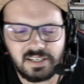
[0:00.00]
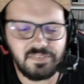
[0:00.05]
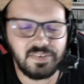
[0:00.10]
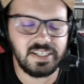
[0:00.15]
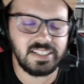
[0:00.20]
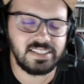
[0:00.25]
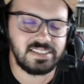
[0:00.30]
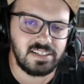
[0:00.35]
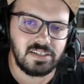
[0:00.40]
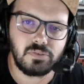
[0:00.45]
va
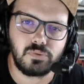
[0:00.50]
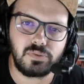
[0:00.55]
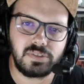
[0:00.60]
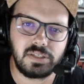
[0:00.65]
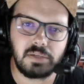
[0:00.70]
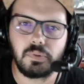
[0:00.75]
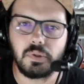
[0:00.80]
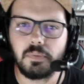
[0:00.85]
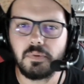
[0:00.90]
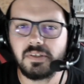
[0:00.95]
être ça tout
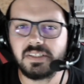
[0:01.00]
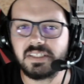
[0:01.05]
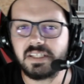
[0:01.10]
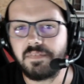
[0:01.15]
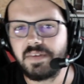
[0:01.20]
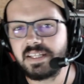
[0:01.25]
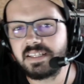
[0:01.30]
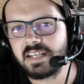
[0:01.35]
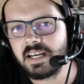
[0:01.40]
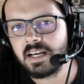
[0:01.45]
simplement, ça
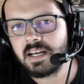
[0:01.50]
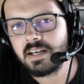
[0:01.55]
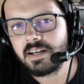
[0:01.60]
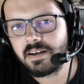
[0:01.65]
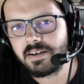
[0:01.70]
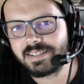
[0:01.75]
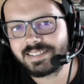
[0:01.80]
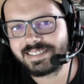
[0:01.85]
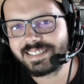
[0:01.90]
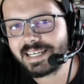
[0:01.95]
va être
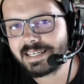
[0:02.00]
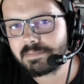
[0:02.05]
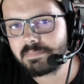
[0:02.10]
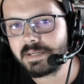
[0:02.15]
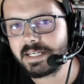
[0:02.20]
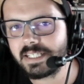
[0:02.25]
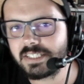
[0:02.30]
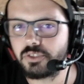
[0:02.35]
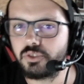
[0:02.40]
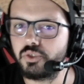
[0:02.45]
5 euh,
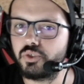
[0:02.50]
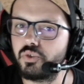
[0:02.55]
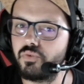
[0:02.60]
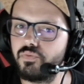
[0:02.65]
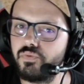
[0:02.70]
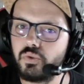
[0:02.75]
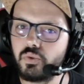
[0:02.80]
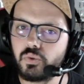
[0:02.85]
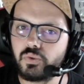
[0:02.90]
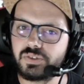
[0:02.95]
matchs que je
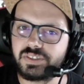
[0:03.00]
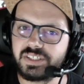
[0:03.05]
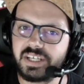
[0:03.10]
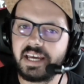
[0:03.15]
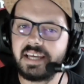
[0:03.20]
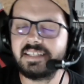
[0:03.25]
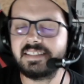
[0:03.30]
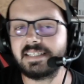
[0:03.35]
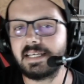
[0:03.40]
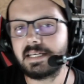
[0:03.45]
vous
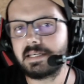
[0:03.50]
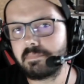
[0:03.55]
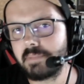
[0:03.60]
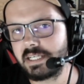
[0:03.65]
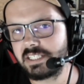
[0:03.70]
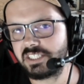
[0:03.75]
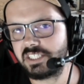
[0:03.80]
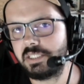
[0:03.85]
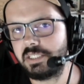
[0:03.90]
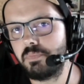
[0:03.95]
conseille, 5
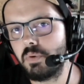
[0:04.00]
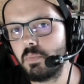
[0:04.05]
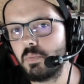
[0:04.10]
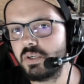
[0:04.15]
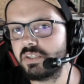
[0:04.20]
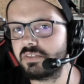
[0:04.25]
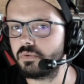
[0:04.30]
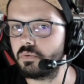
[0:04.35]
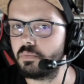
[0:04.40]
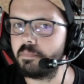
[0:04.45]
matchs qui pour
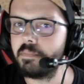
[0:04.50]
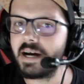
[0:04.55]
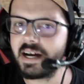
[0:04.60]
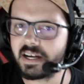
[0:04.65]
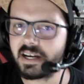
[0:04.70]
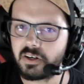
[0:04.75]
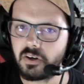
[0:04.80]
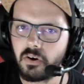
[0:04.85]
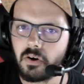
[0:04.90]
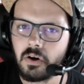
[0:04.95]
moi
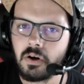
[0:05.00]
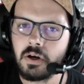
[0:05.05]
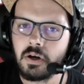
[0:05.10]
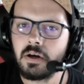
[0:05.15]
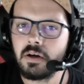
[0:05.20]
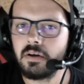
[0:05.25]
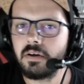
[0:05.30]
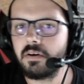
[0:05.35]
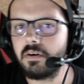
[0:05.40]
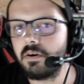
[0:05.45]
marquants,
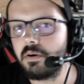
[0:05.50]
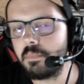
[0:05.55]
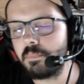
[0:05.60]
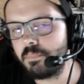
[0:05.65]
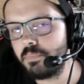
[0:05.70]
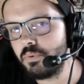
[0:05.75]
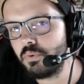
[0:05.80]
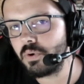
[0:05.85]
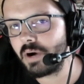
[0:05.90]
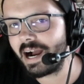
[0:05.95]
euh,
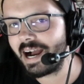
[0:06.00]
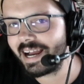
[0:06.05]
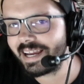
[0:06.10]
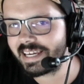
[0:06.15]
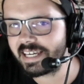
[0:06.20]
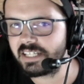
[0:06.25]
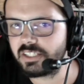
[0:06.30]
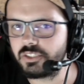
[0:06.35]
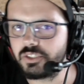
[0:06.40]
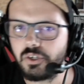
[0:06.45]
pour un
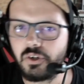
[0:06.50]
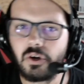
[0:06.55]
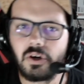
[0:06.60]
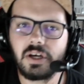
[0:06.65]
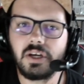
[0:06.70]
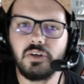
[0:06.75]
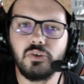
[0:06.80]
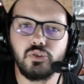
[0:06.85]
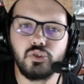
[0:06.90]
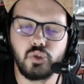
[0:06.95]

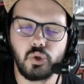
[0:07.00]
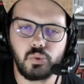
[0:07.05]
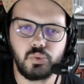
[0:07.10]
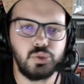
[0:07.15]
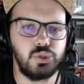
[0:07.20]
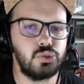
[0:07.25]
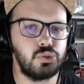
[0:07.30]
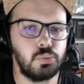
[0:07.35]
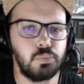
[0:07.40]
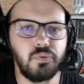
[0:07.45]
catcheur. Et
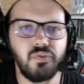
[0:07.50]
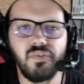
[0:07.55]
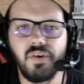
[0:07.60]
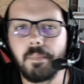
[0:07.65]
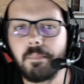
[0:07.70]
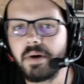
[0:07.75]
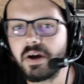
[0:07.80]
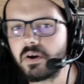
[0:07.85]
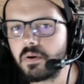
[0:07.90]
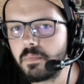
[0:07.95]
aujourd'hui, je pouvais
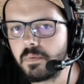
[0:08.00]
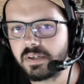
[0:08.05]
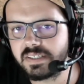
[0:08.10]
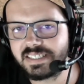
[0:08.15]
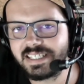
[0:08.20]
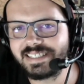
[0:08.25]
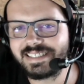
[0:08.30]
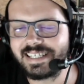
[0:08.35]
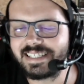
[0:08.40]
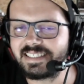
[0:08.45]
pas
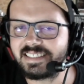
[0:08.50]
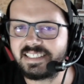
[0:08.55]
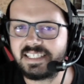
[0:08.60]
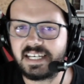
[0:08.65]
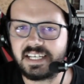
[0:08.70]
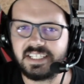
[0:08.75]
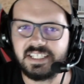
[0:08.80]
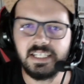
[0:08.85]
commencer cette série